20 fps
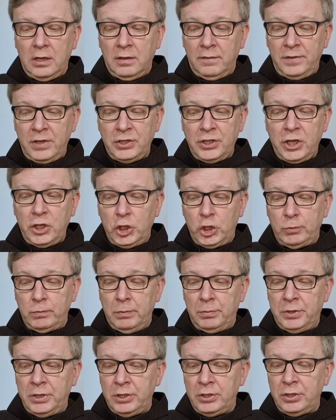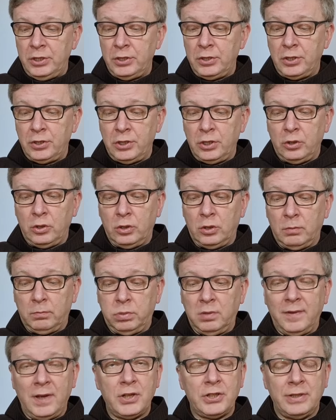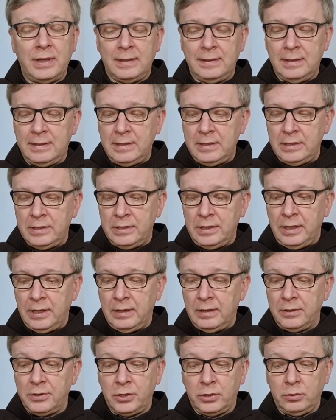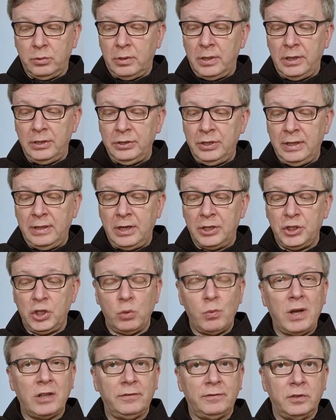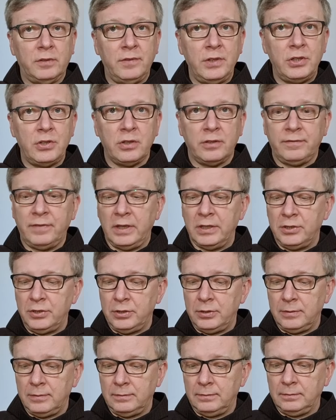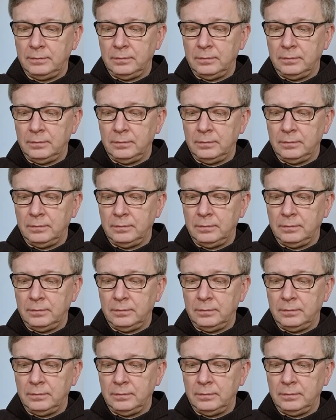Wiedzieliśmy przecież, że to poważna decyzja, z której nie da się łatwo wycofać.